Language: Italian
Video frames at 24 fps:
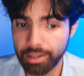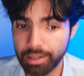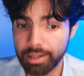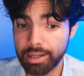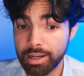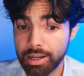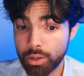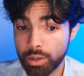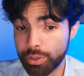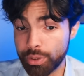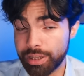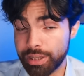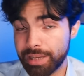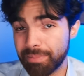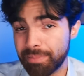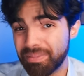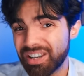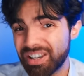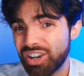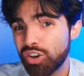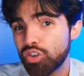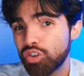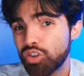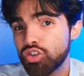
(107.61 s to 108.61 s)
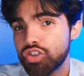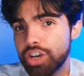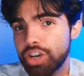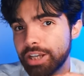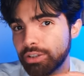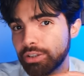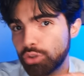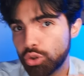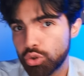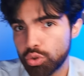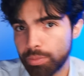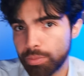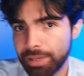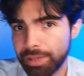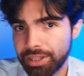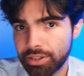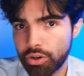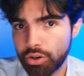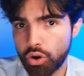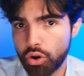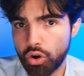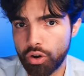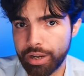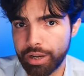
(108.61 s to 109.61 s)
Quindi mi concentro su
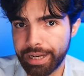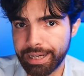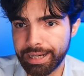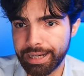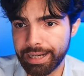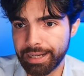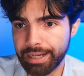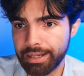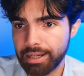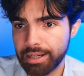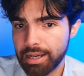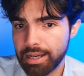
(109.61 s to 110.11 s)
Bitcoin